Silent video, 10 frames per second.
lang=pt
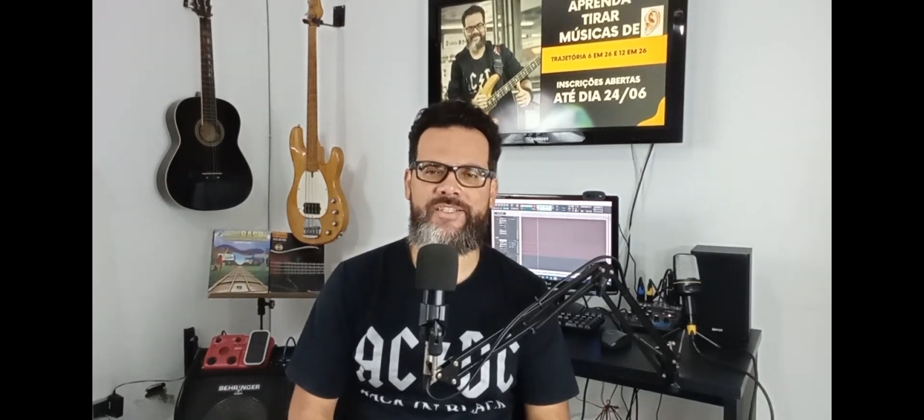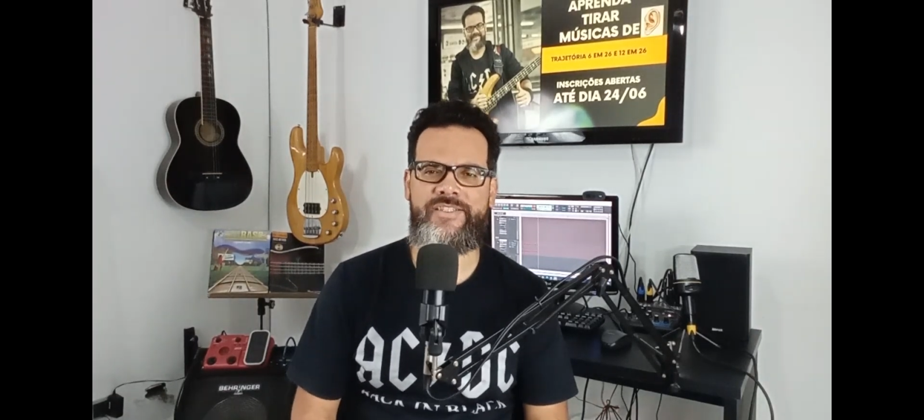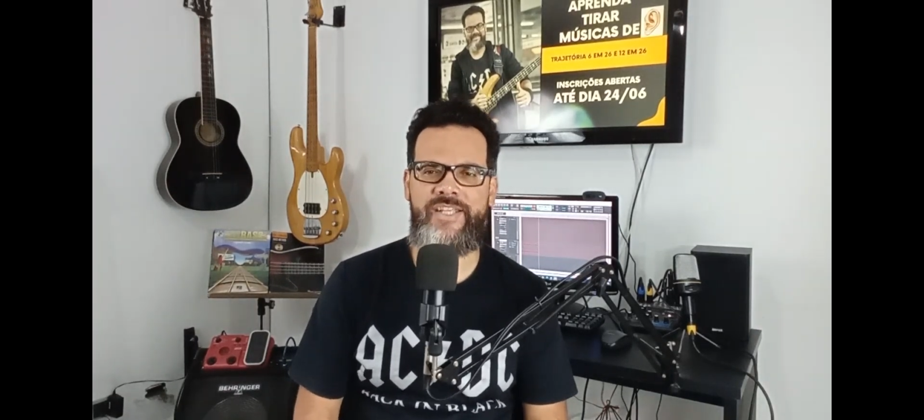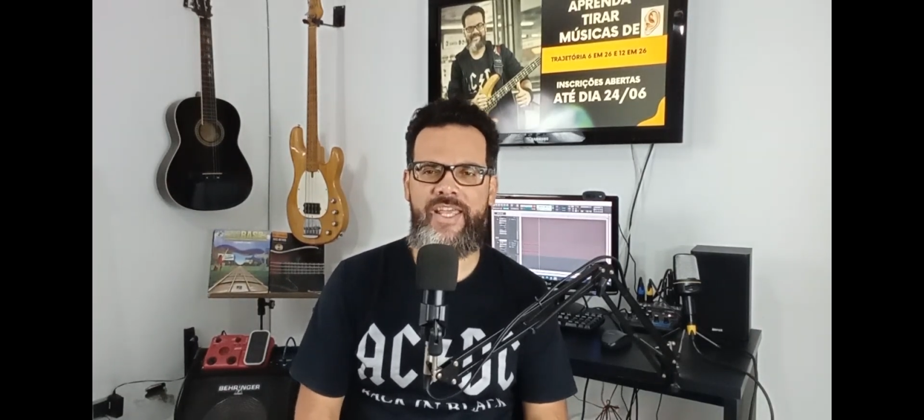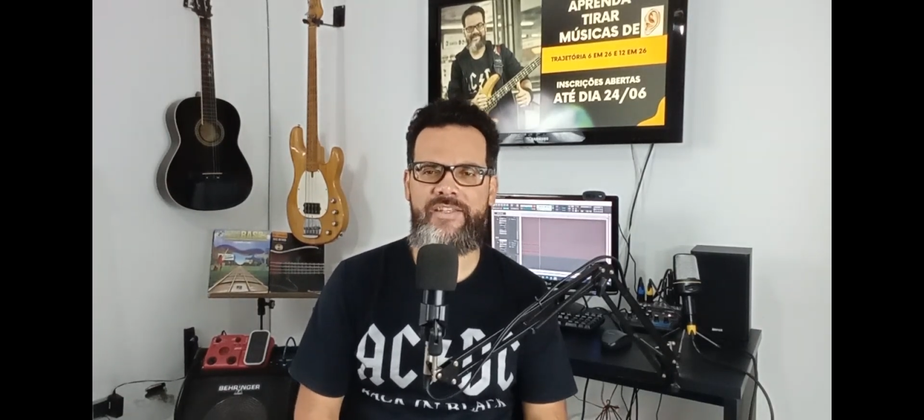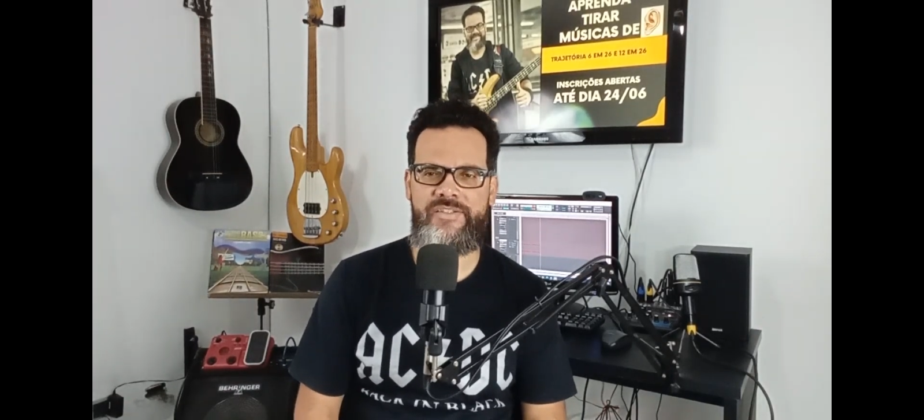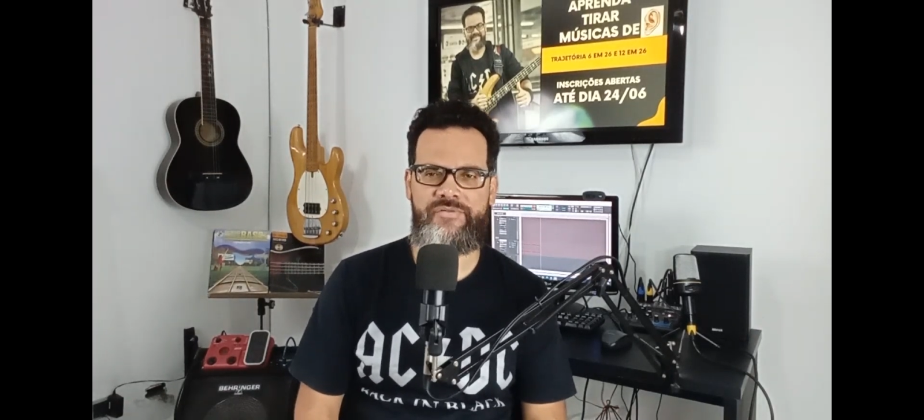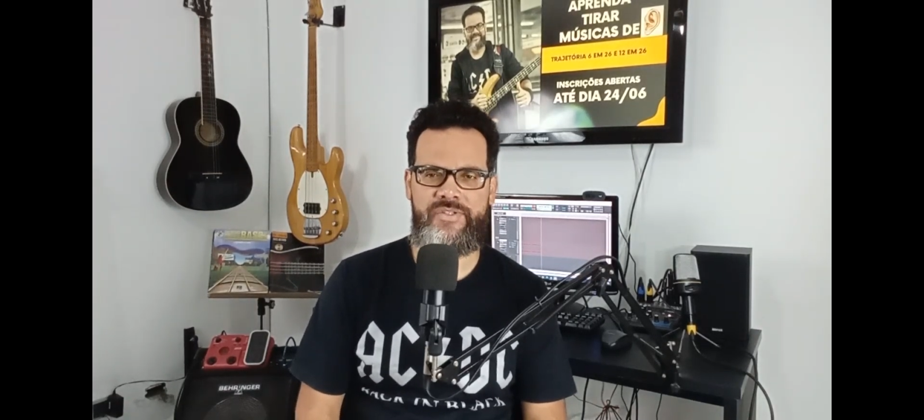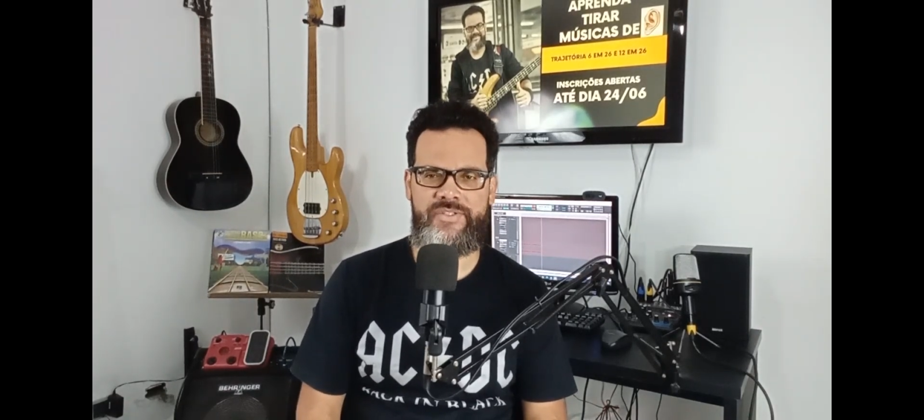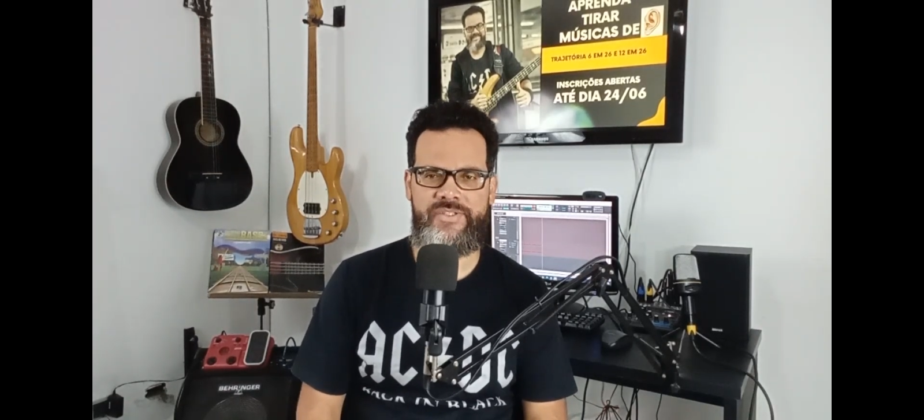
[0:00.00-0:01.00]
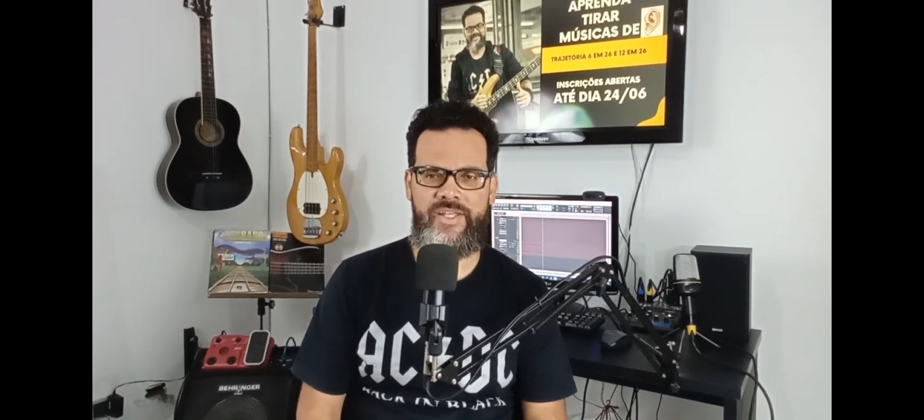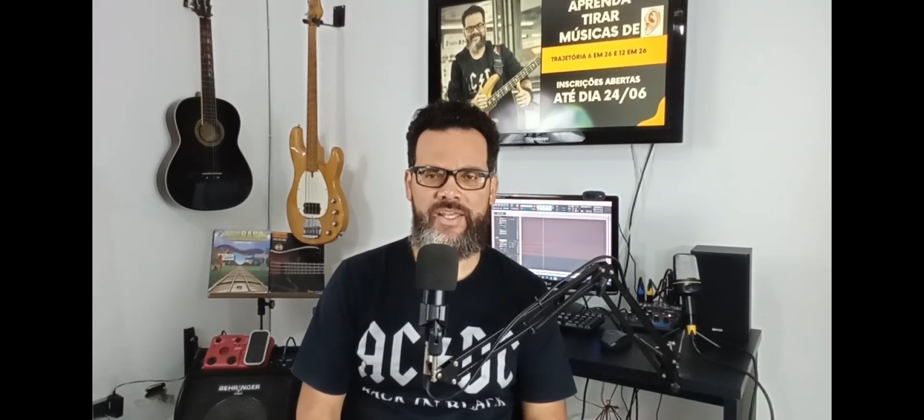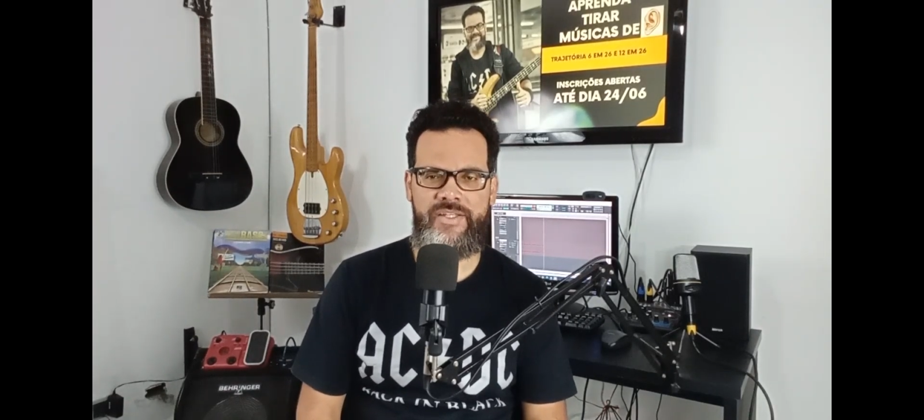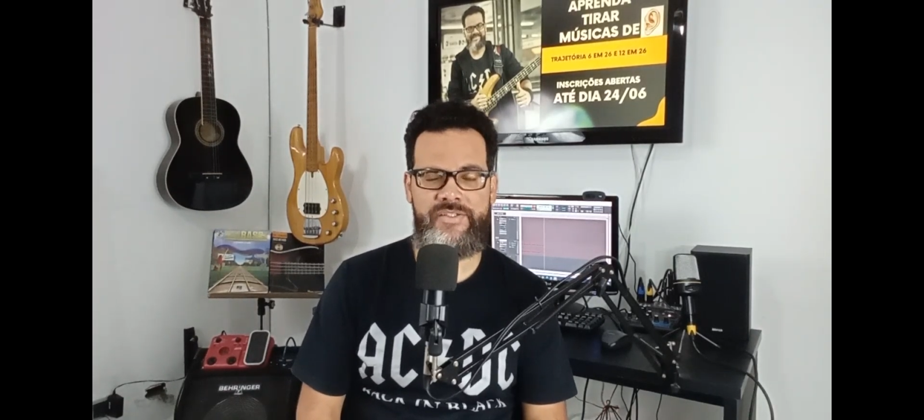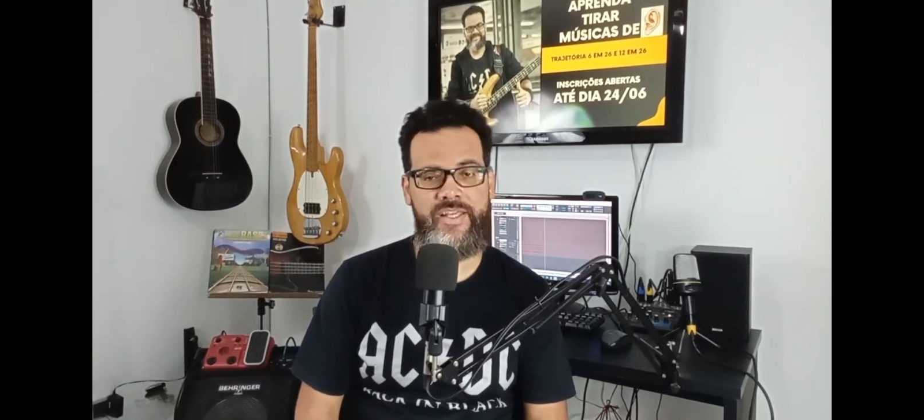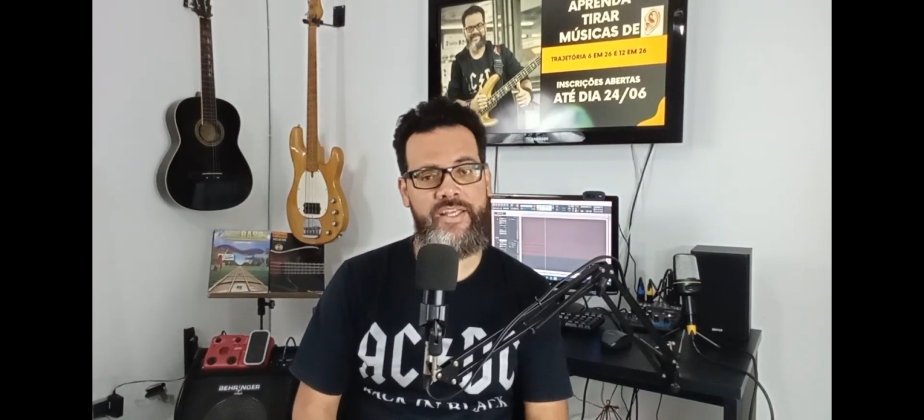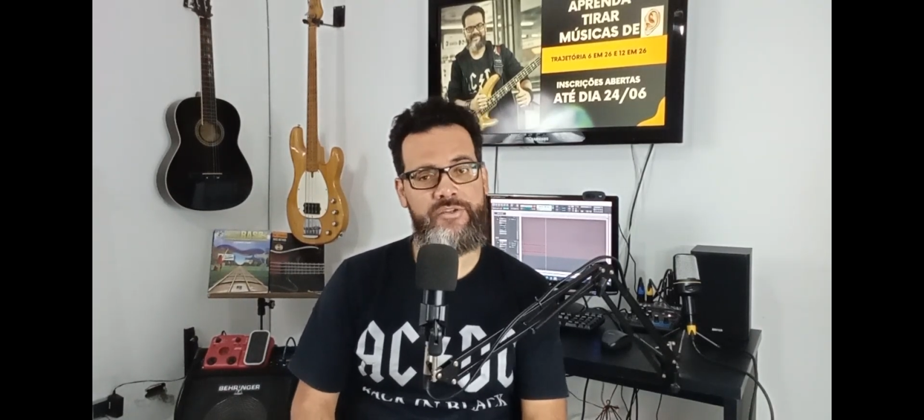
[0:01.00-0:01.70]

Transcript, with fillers: 6 e 26